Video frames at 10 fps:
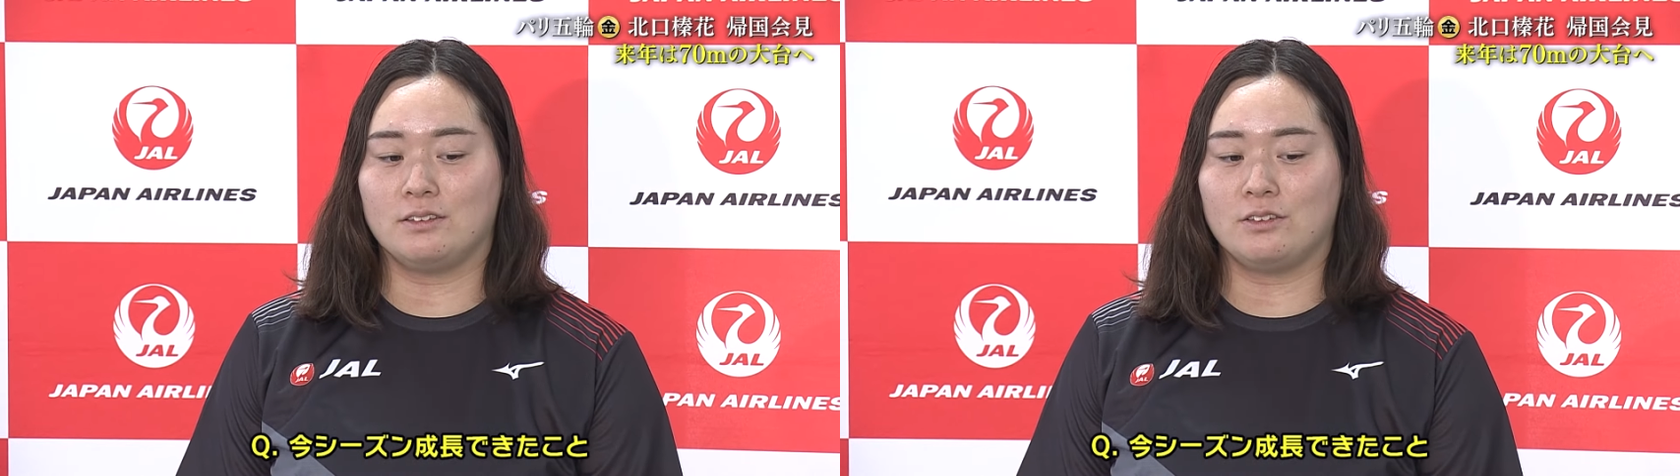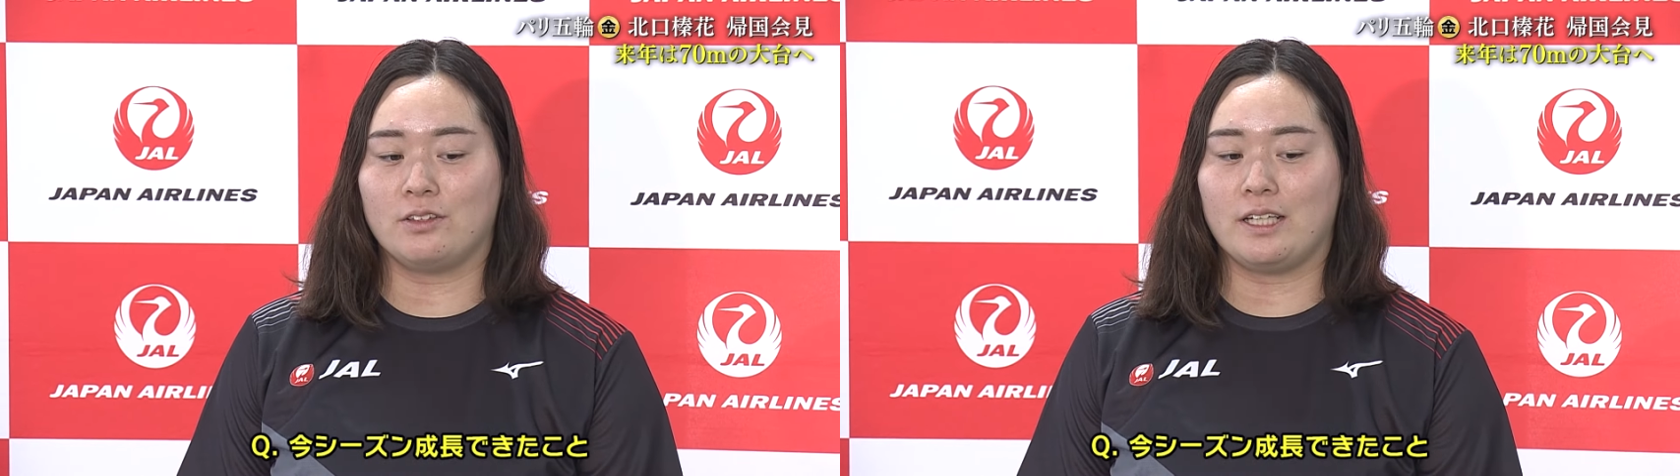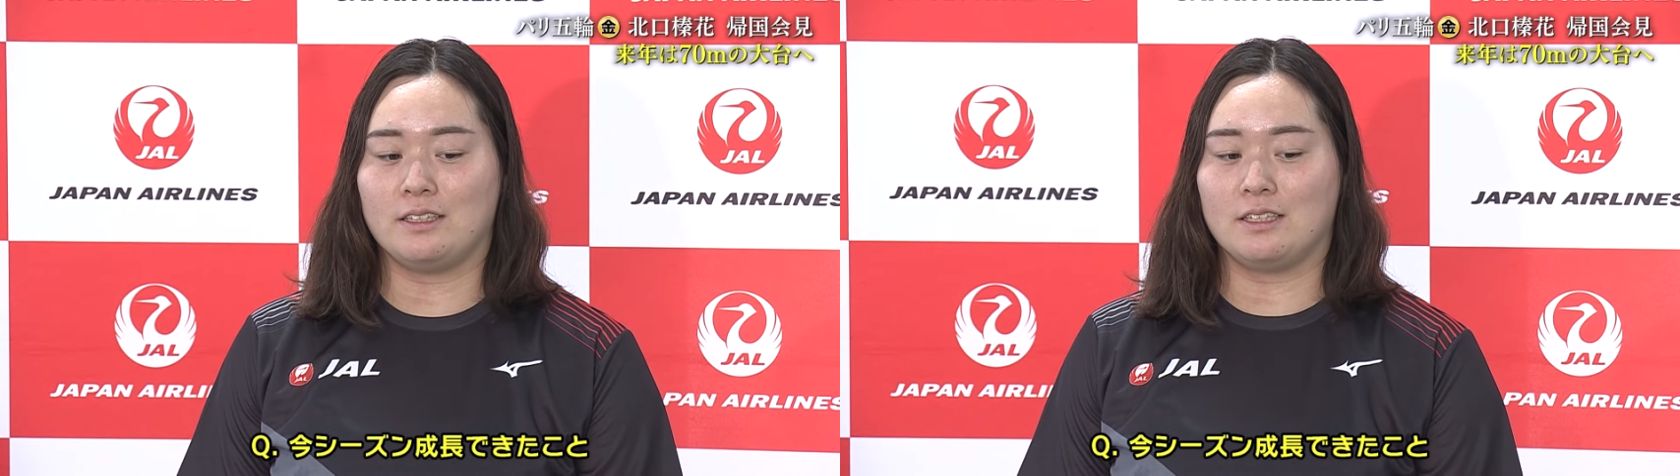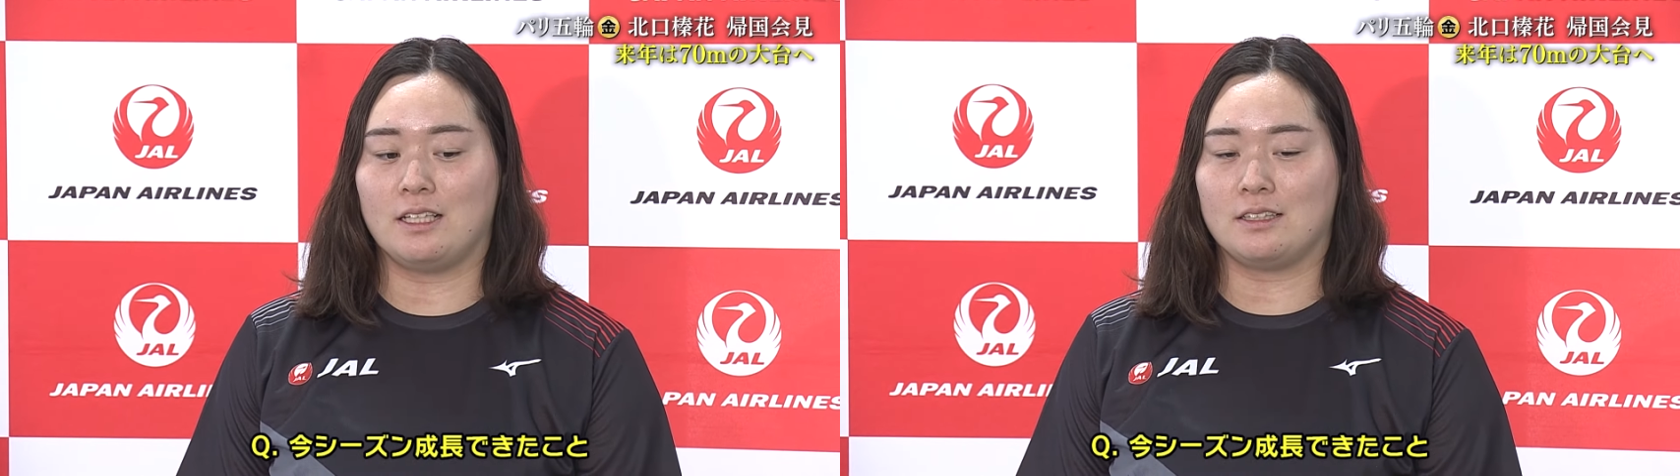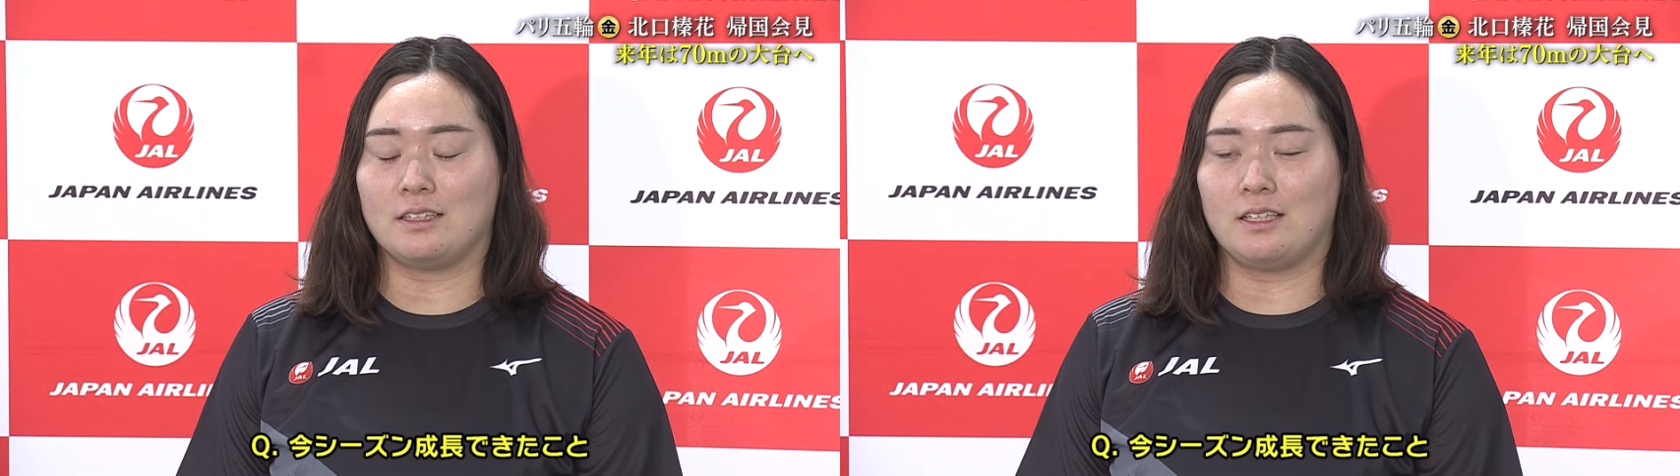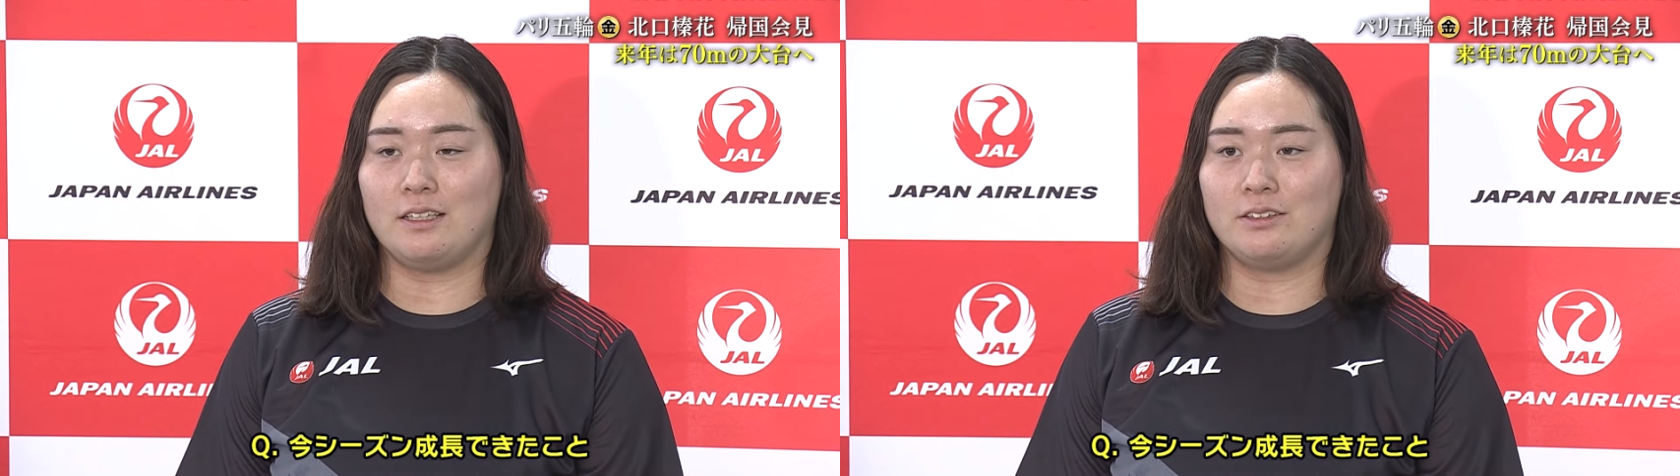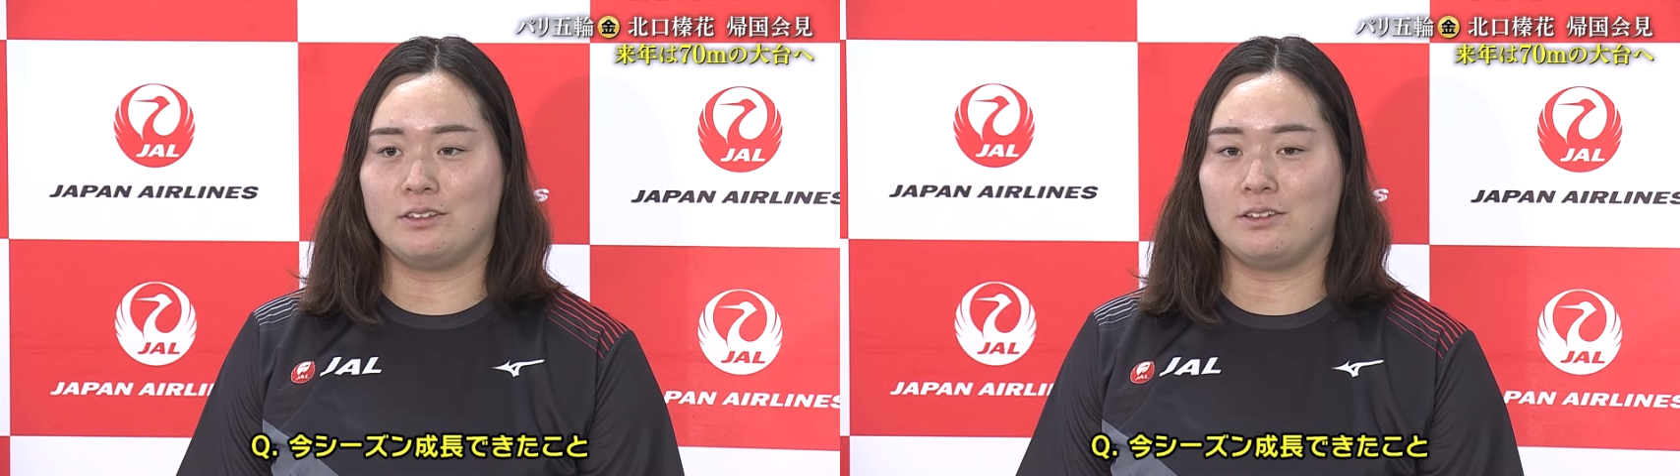動けるなっていう